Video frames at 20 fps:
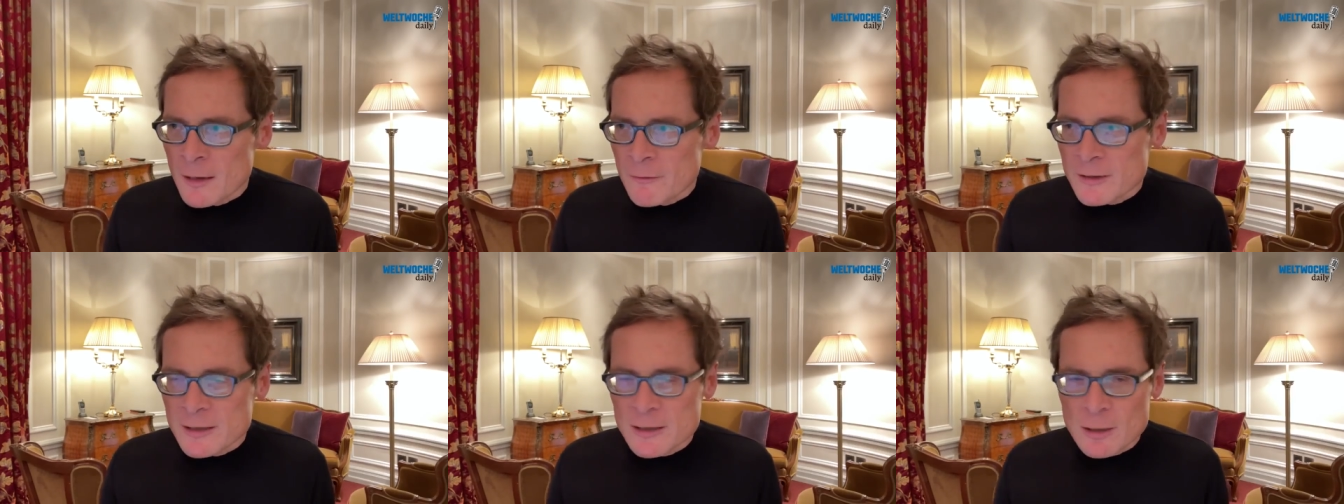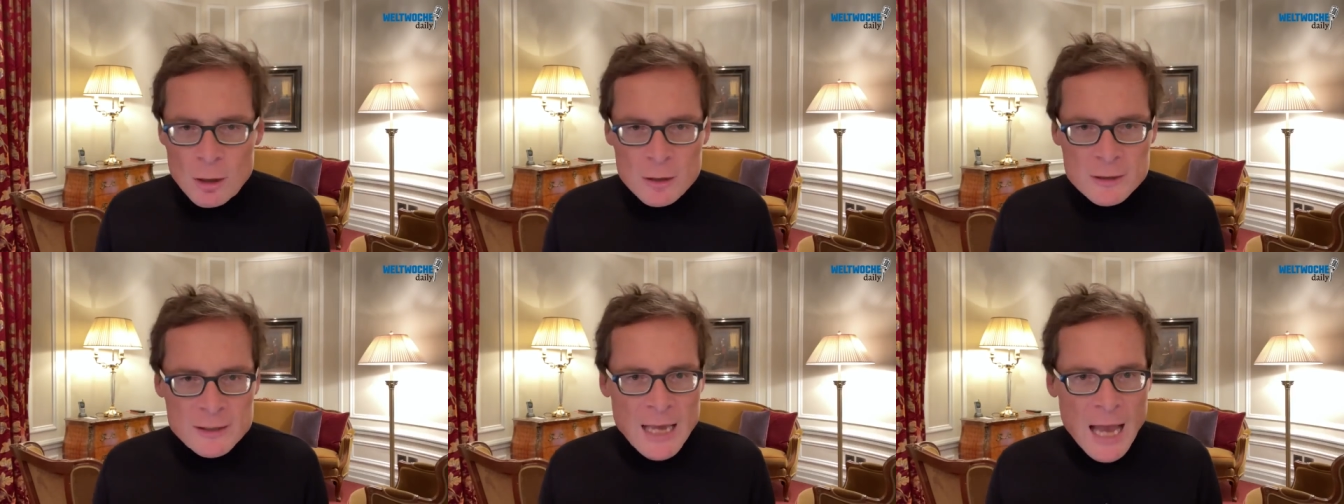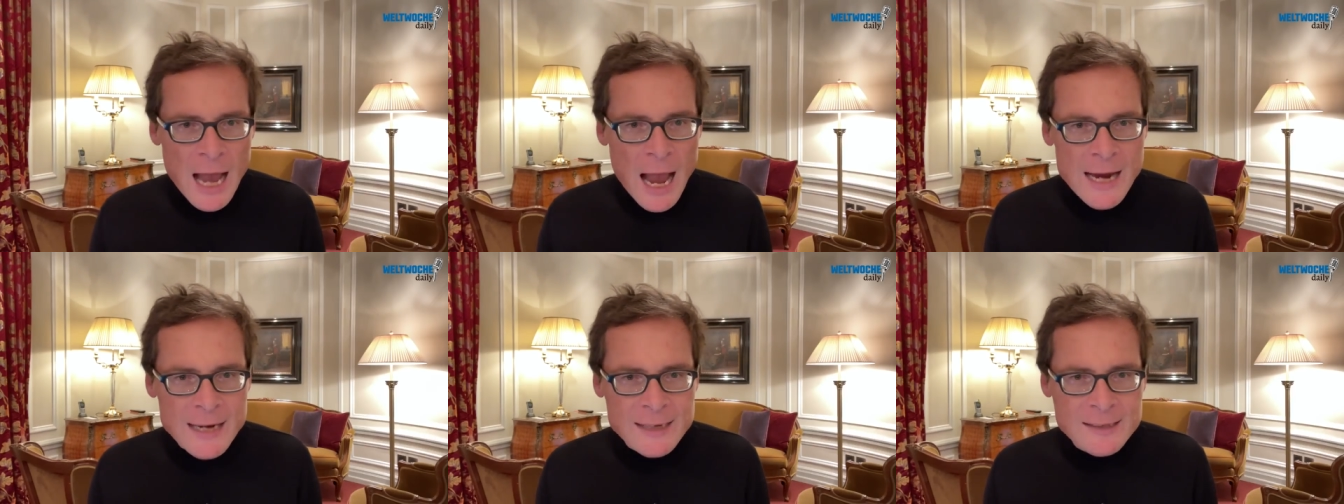wie da
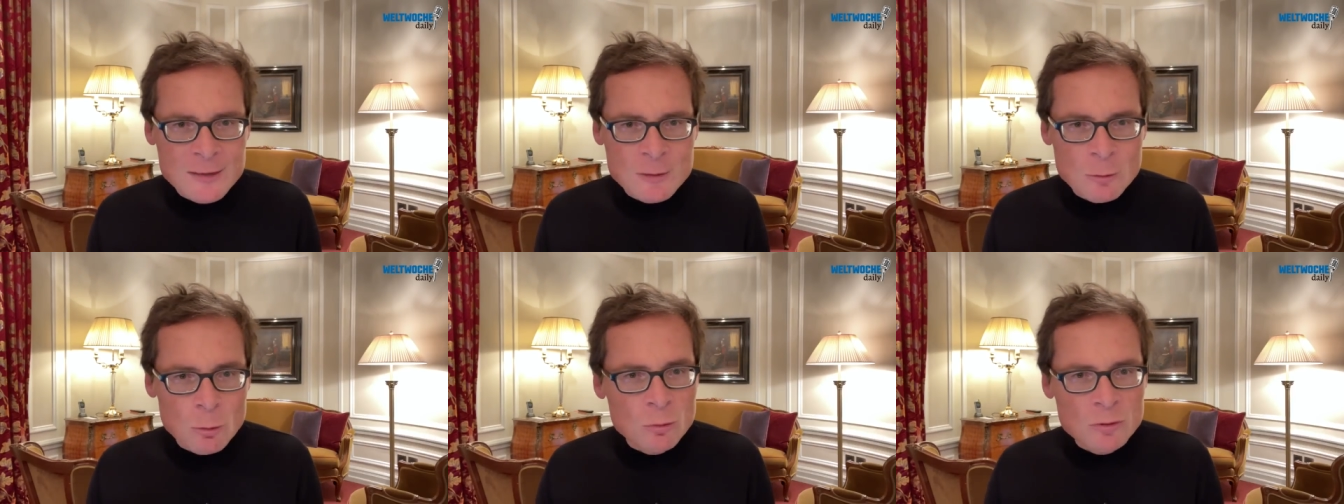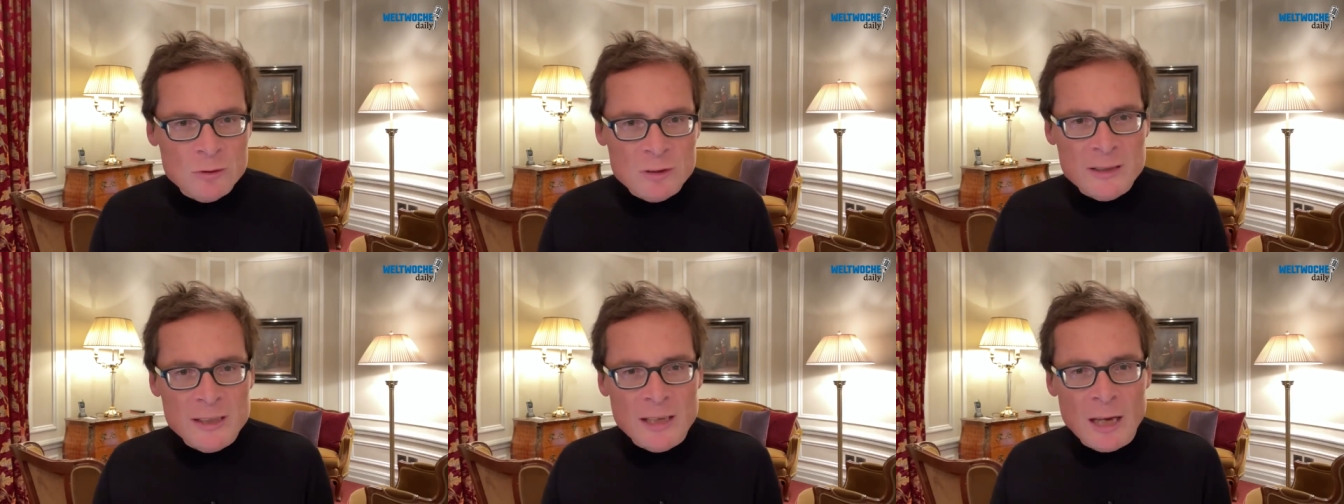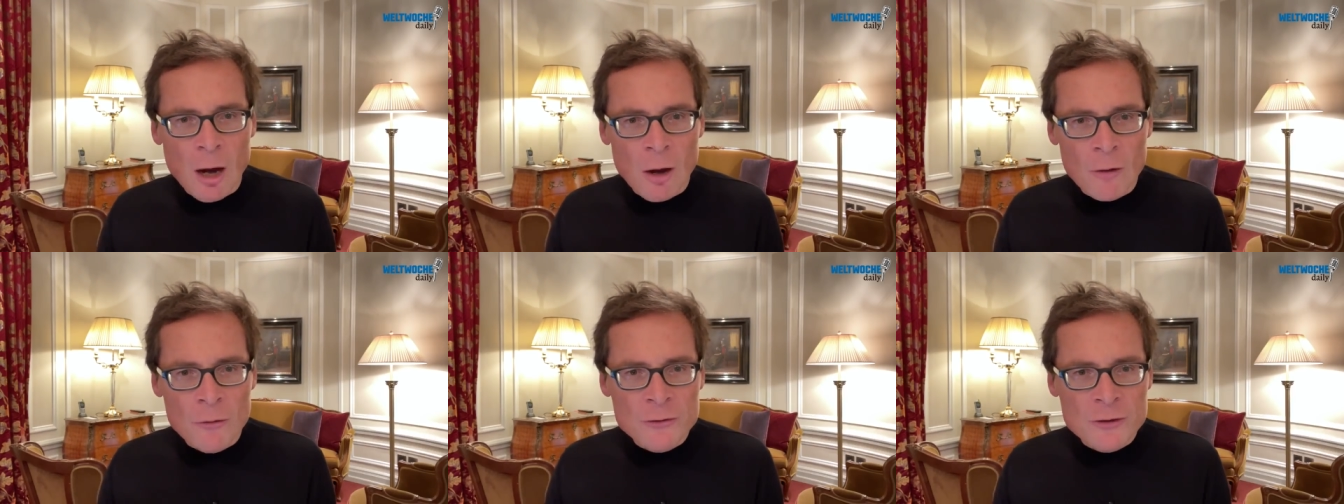die einen und
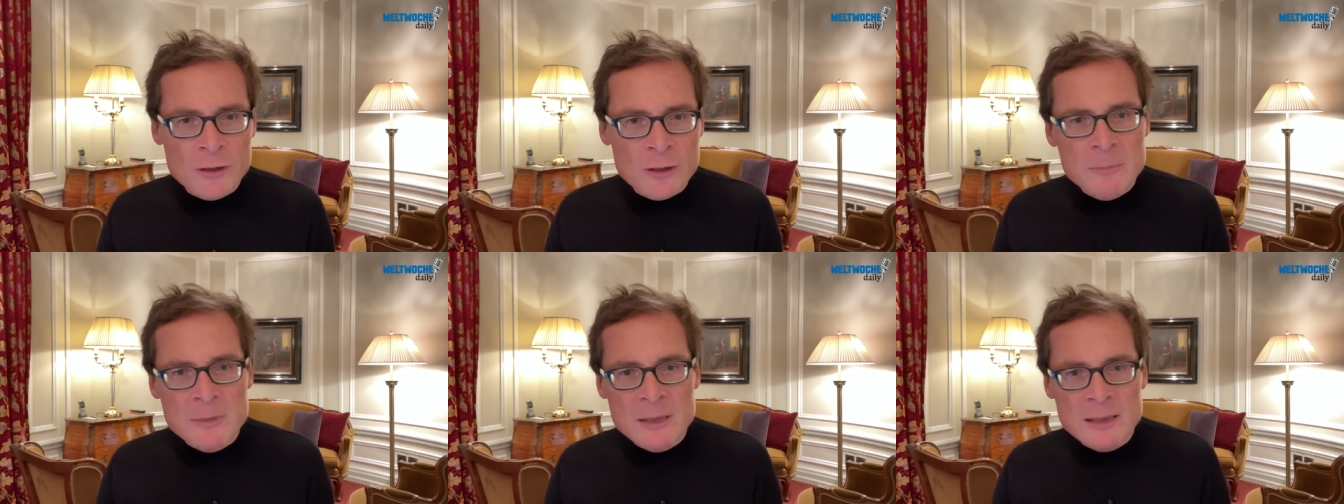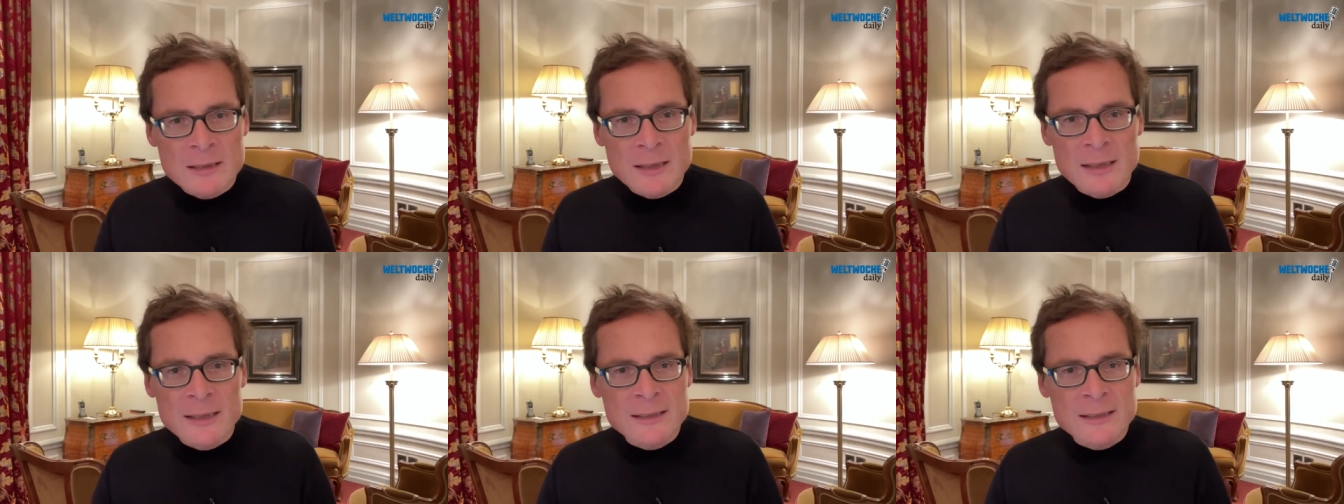die anderen mit,